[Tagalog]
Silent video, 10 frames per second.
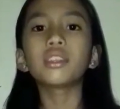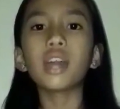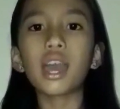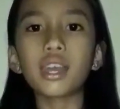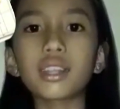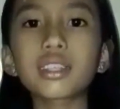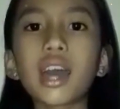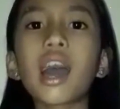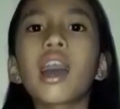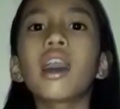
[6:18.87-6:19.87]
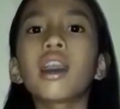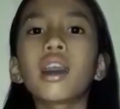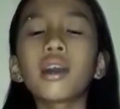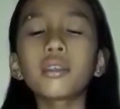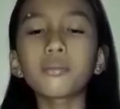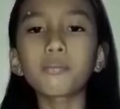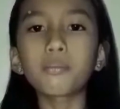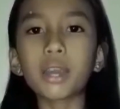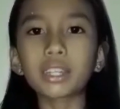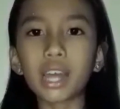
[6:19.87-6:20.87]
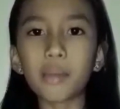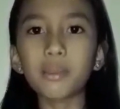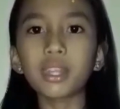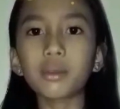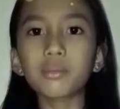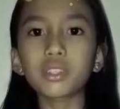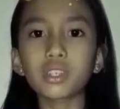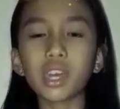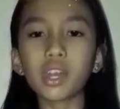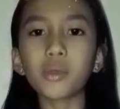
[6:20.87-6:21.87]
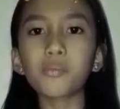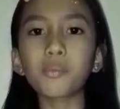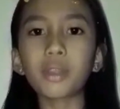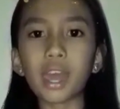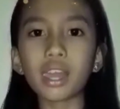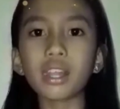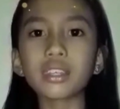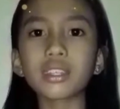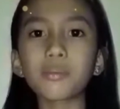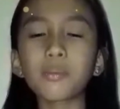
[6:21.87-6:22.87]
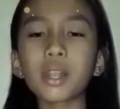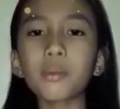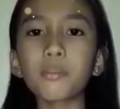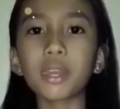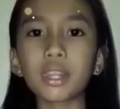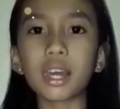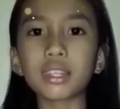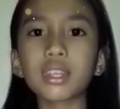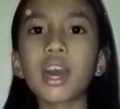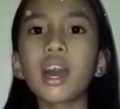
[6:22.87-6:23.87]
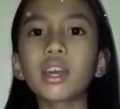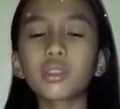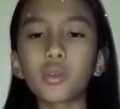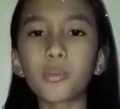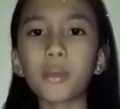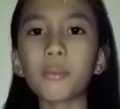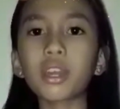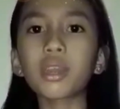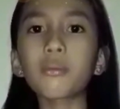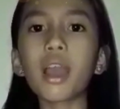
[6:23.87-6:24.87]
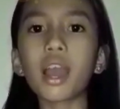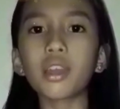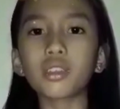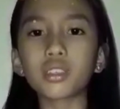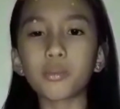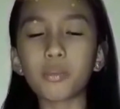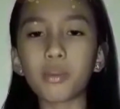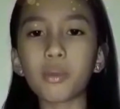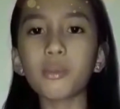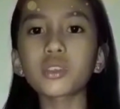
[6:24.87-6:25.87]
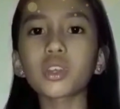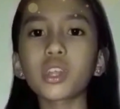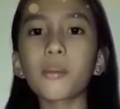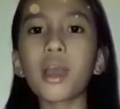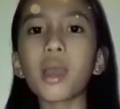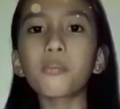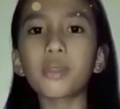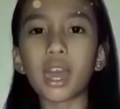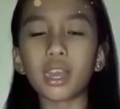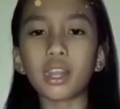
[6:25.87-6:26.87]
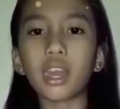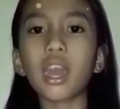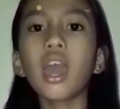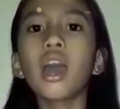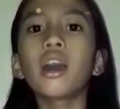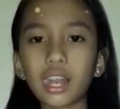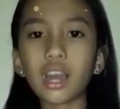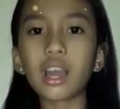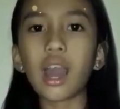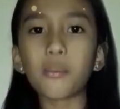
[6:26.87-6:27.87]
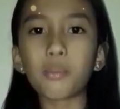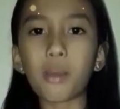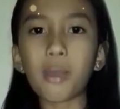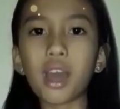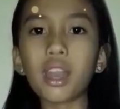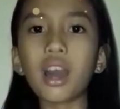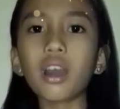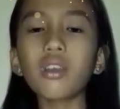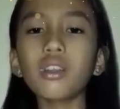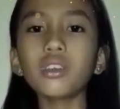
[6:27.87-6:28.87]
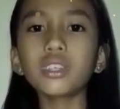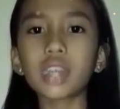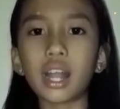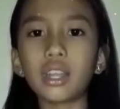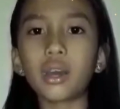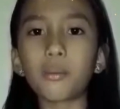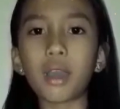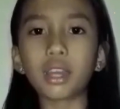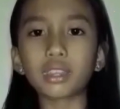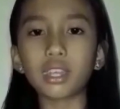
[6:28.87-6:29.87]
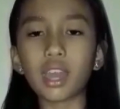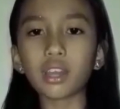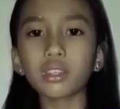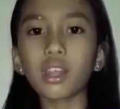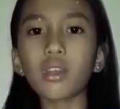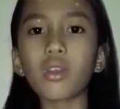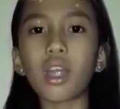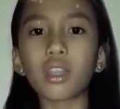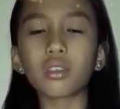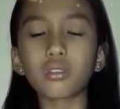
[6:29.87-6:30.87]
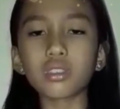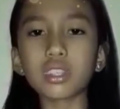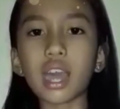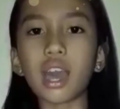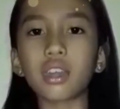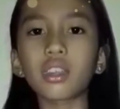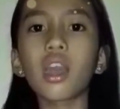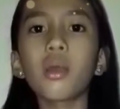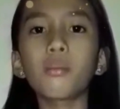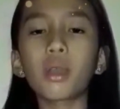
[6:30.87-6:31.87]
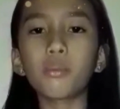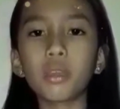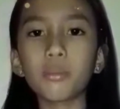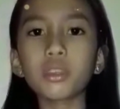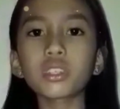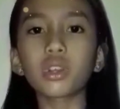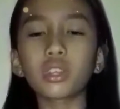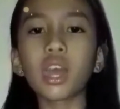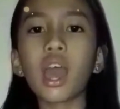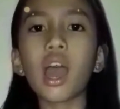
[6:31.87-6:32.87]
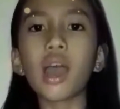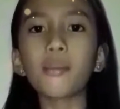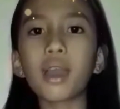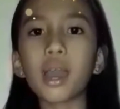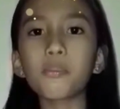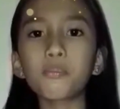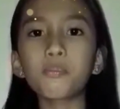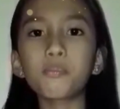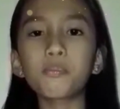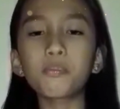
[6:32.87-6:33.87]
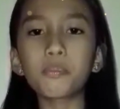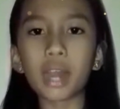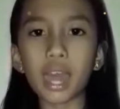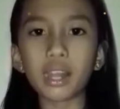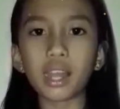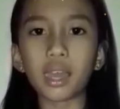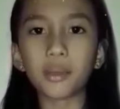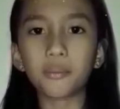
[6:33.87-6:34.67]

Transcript: Dahil sa pagdami ng misyonero praile sa Pilipinas at upang maging maayos ang pagmimisyon ng mga praile, talaga ang pamahalaang kolonyal ng mga tiyak na lugar kung saan magmimisyon ang mga praile.